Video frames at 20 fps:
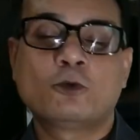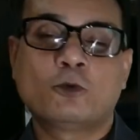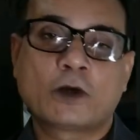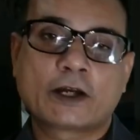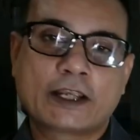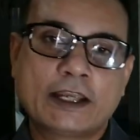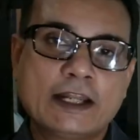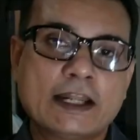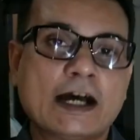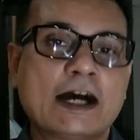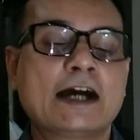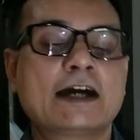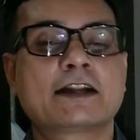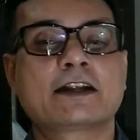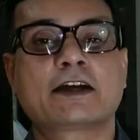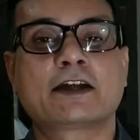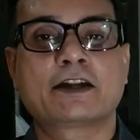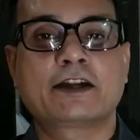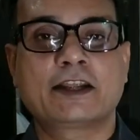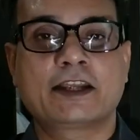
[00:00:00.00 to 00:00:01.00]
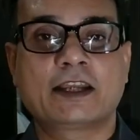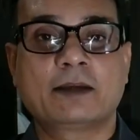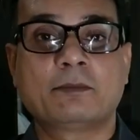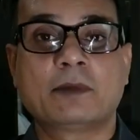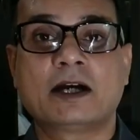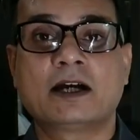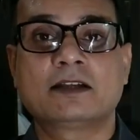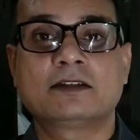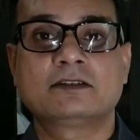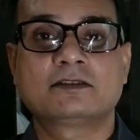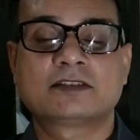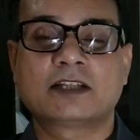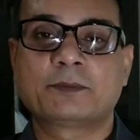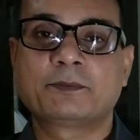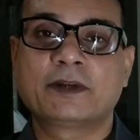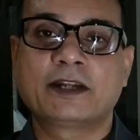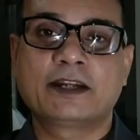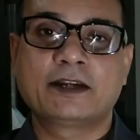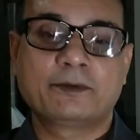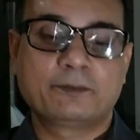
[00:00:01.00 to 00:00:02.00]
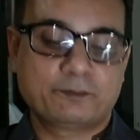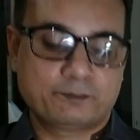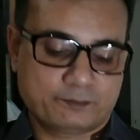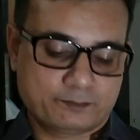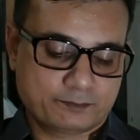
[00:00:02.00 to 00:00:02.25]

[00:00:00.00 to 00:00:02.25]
वकील हायर करने के बाद सबने